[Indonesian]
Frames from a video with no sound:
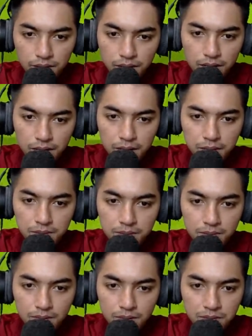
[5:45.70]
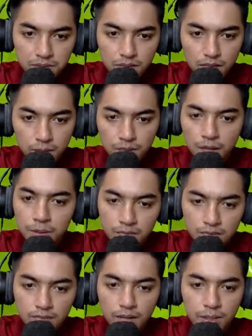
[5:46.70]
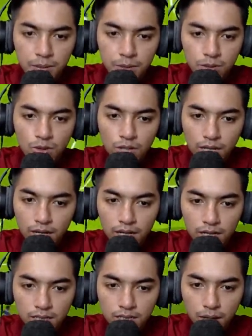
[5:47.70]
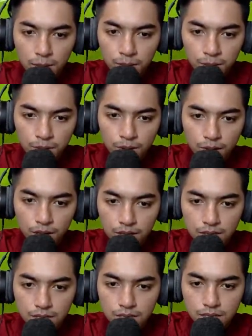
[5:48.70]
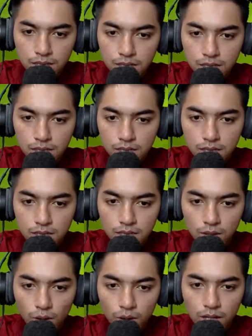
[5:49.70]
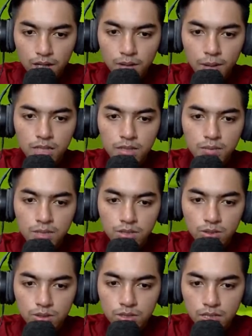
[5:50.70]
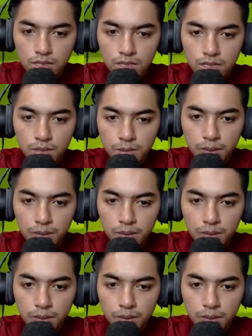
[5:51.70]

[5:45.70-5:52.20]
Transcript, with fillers: oke tapi yang penting dia dapat kuning ya guys gak apa guys Oke, mantap musuh Toji.